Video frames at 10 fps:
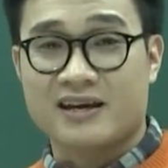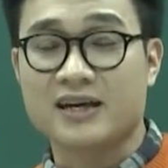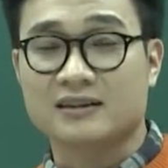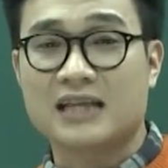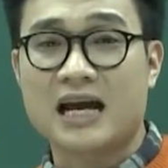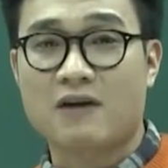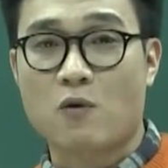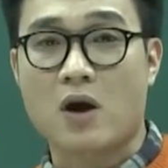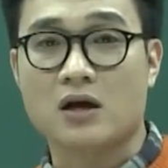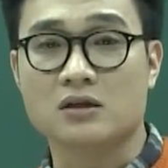Hiện tại và
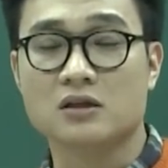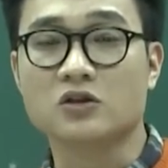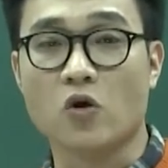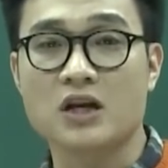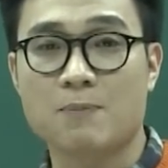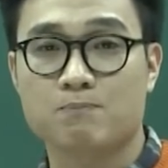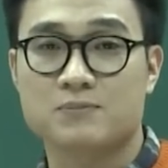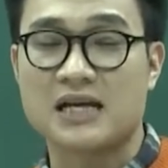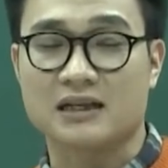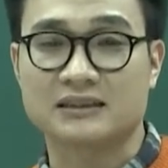quá khứ đối lập
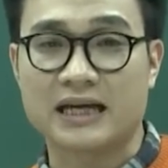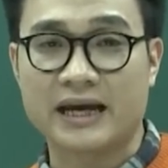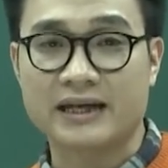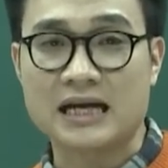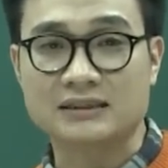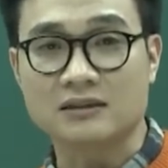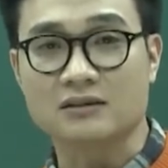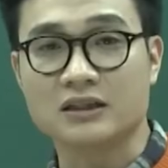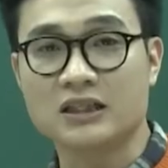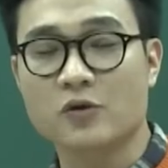giằng xé đã dẫn
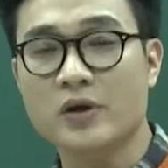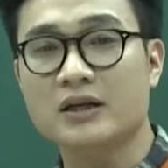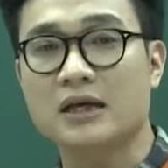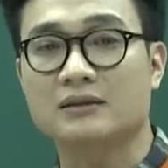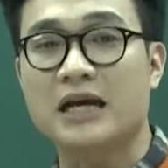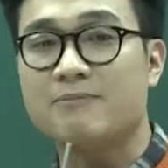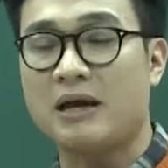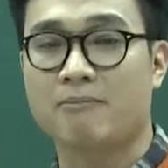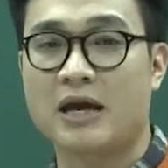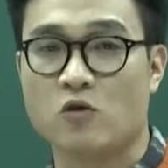tới những quyết định đầy
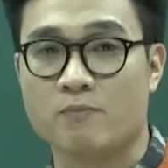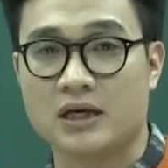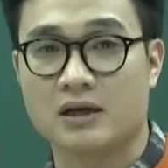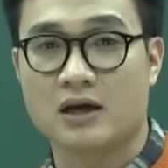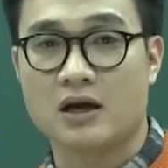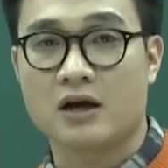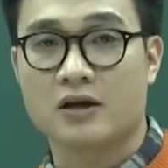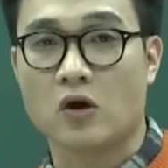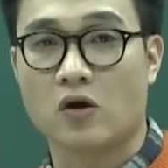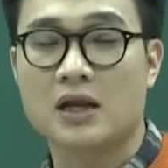mạnh mẽ của Mỹ.
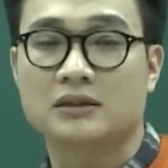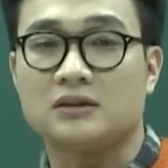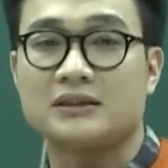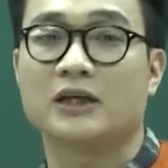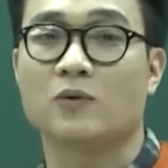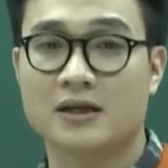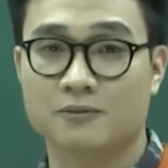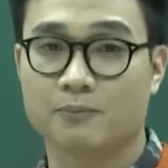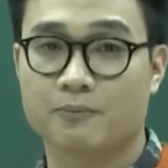Đó là sự giải thoát.